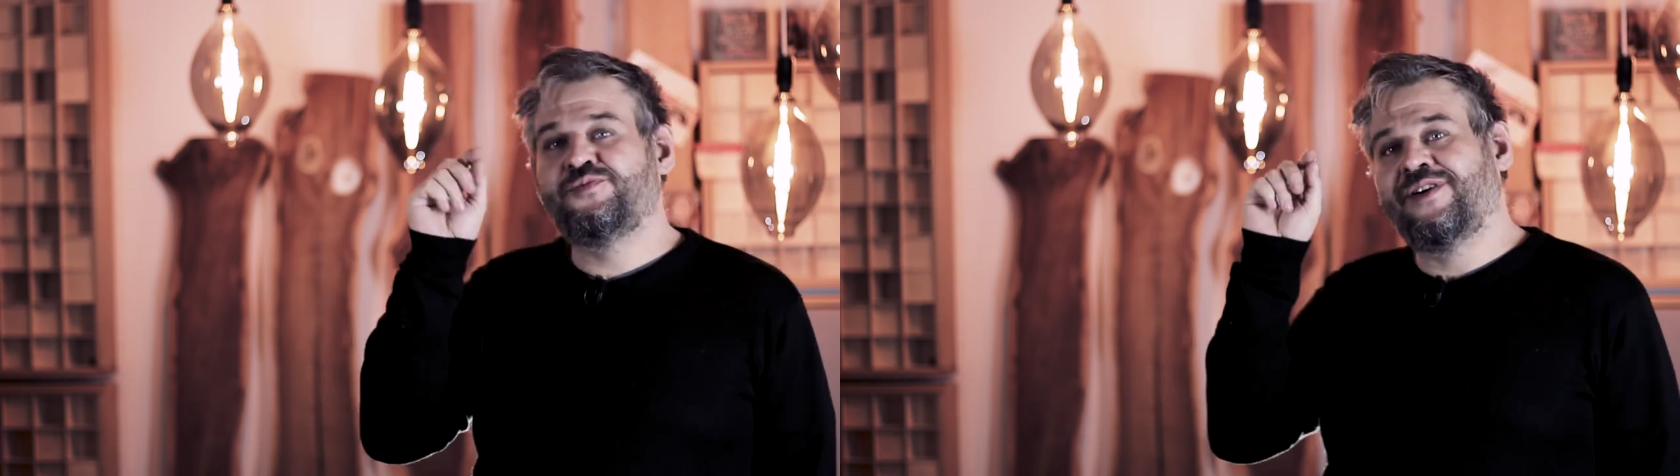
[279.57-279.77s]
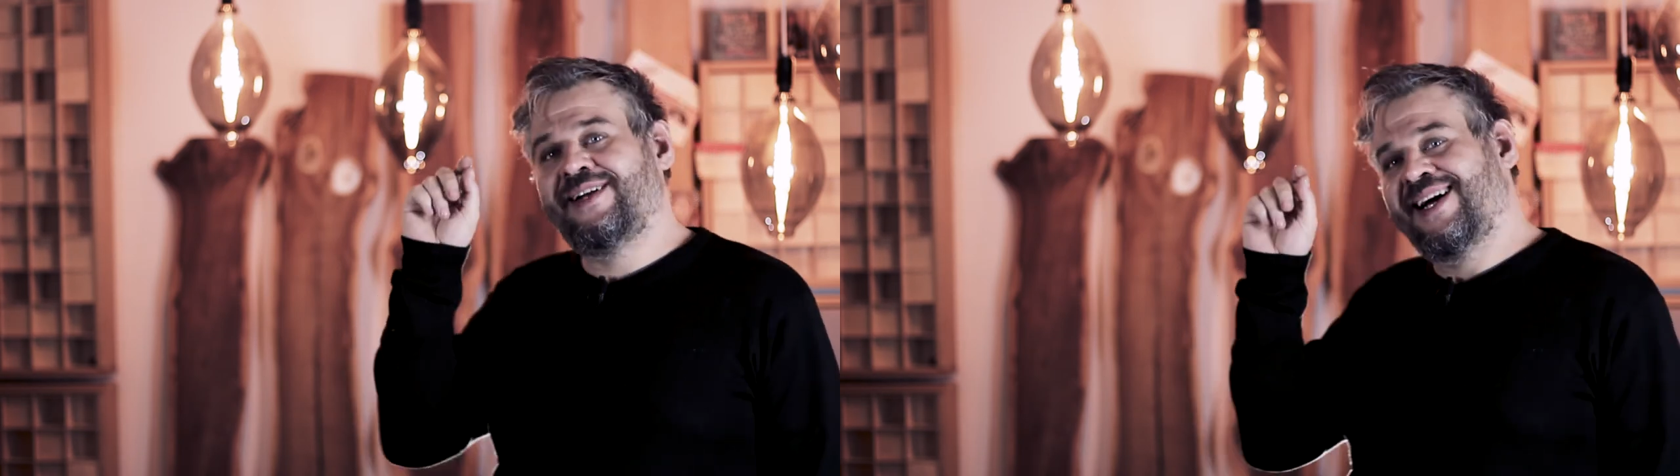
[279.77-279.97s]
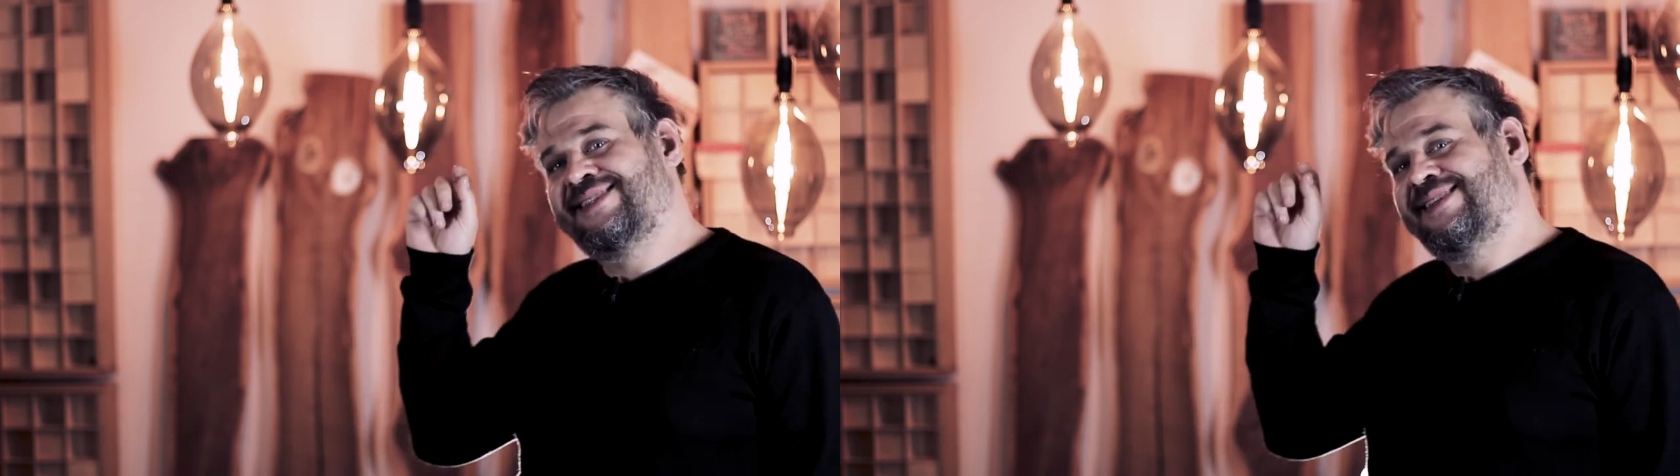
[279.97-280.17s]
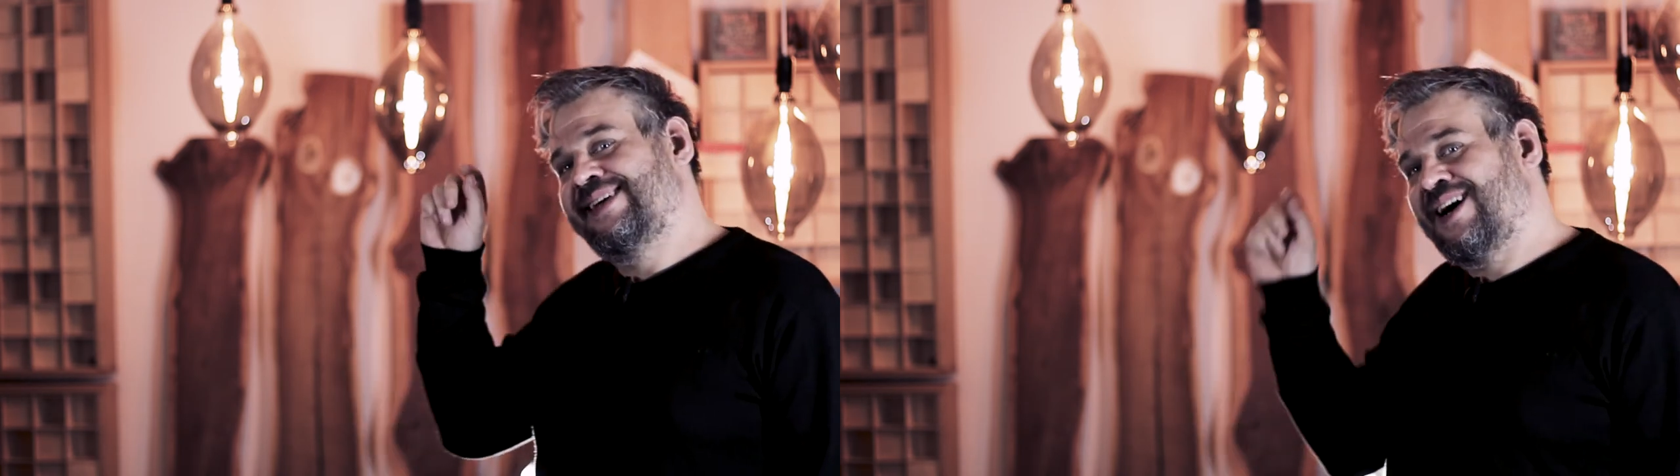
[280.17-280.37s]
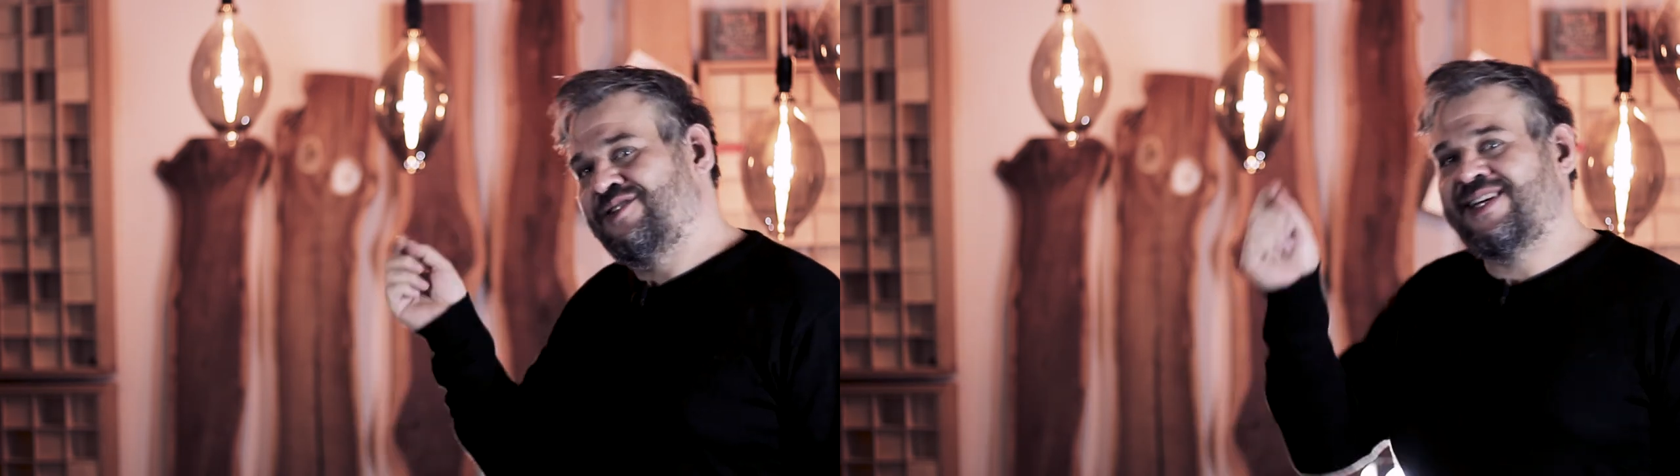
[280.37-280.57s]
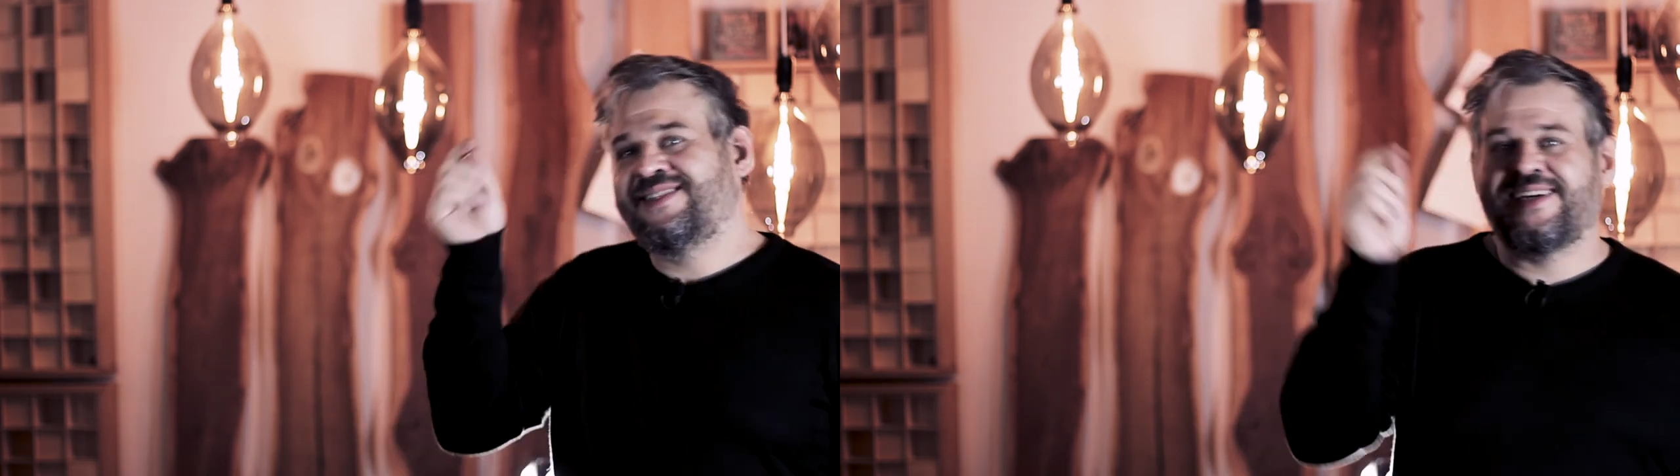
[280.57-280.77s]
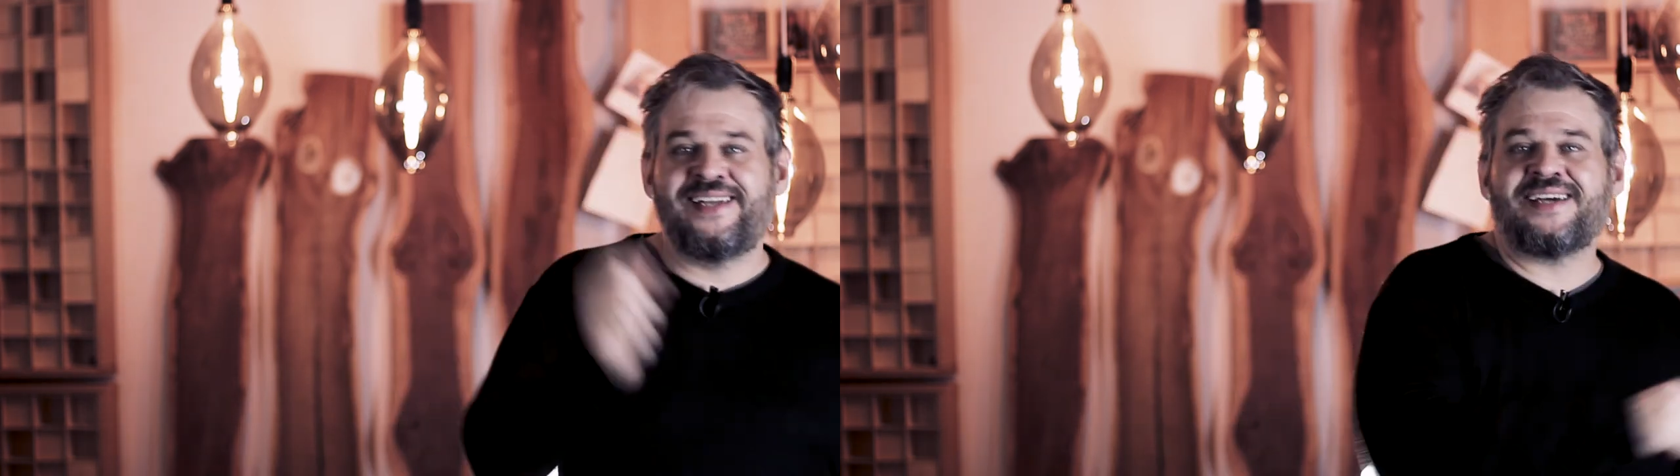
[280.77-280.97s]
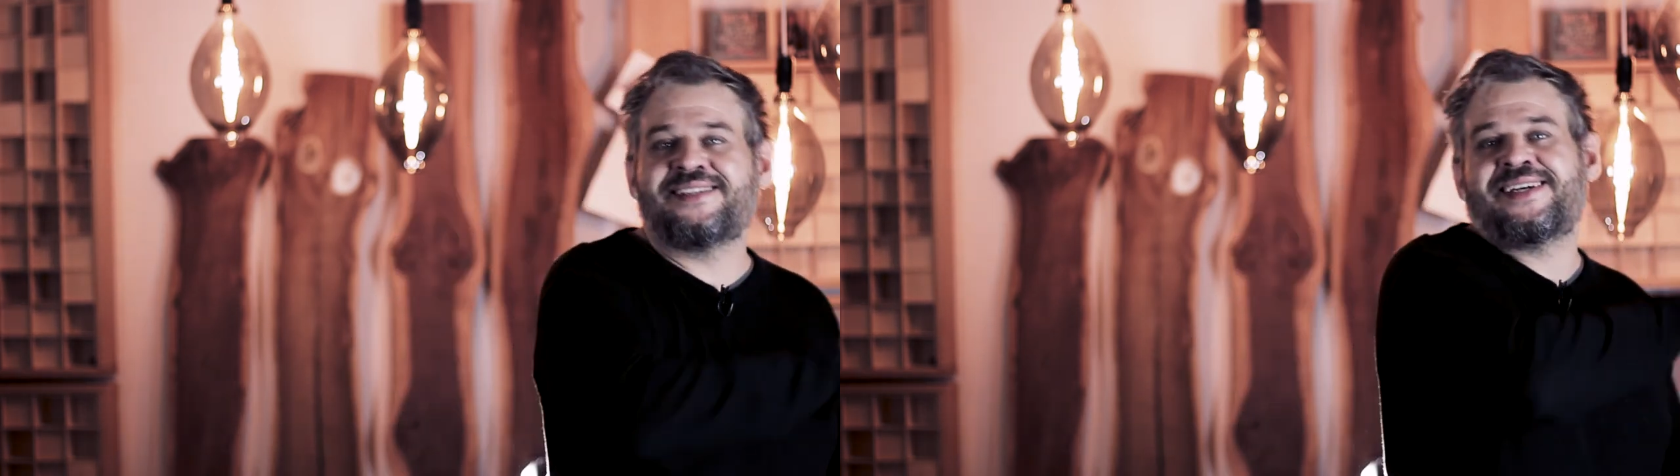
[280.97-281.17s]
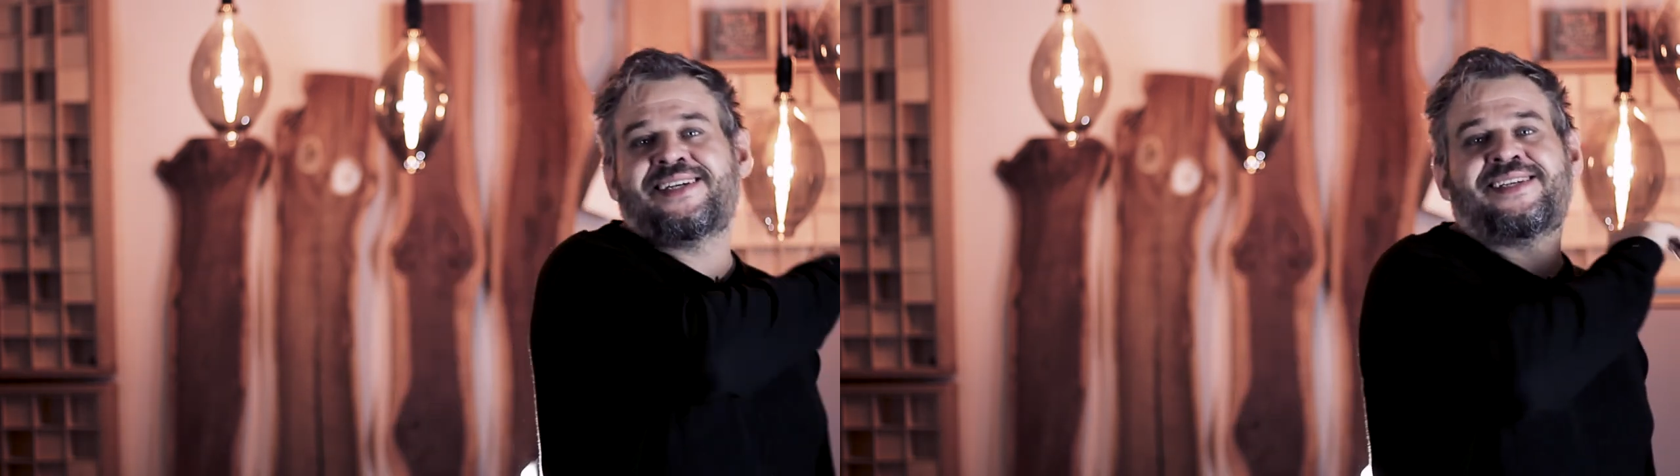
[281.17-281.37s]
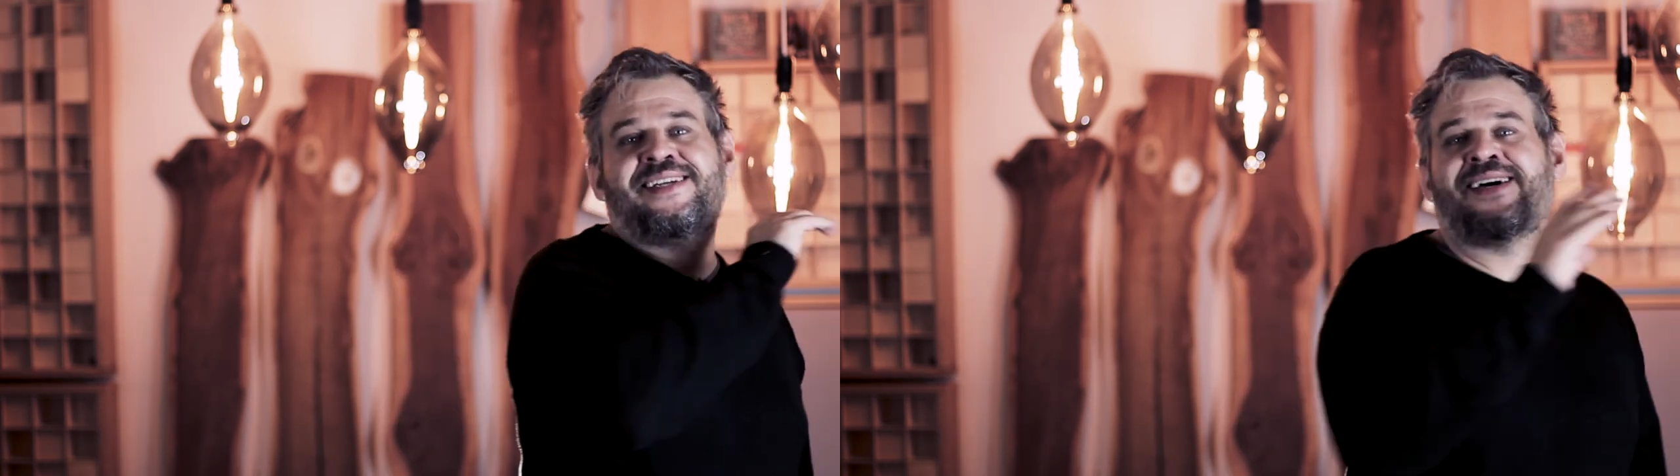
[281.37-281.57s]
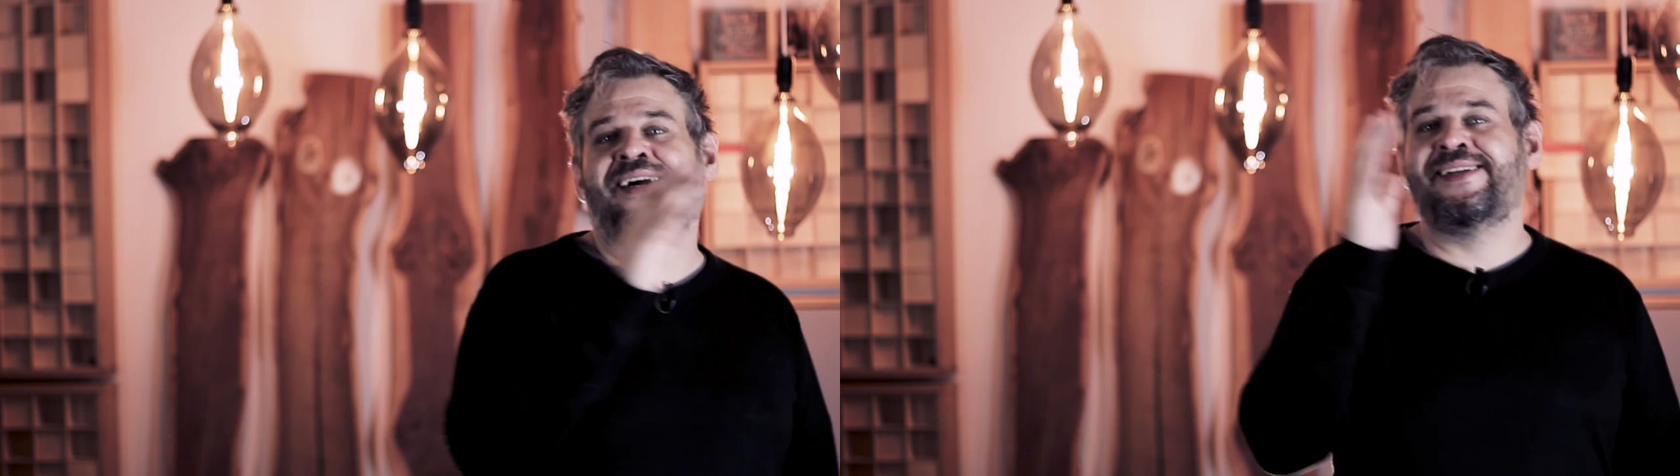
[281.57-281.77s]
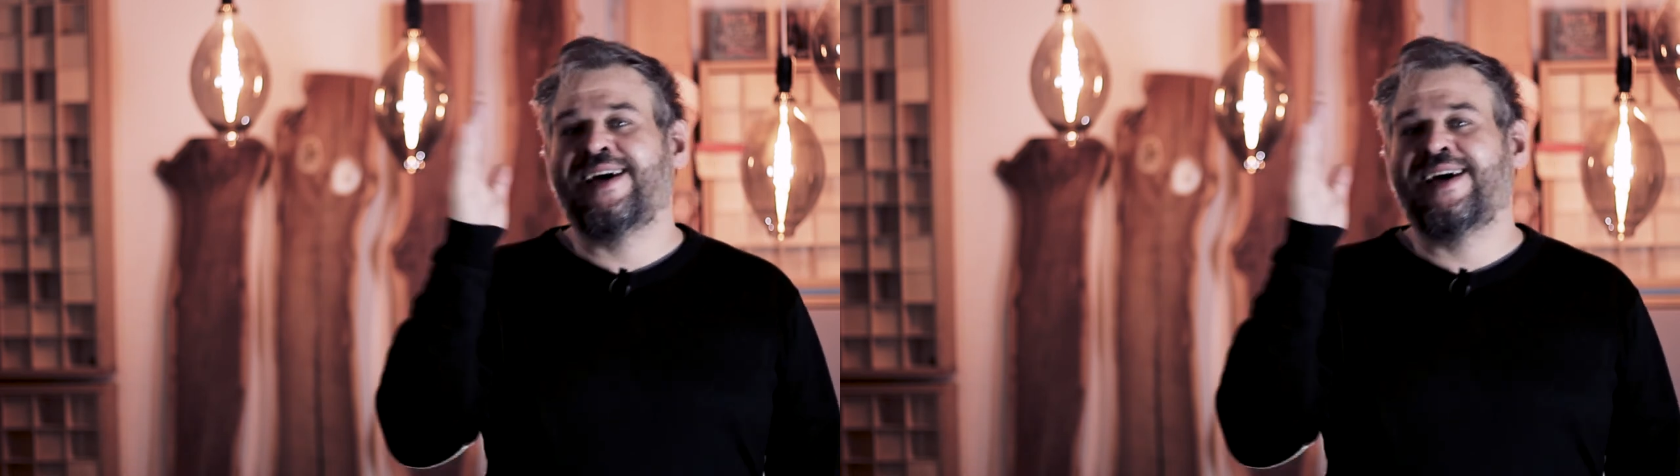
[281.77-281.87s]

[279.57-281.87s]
Spuren gleichzeitig Aussätze, Knackser etc.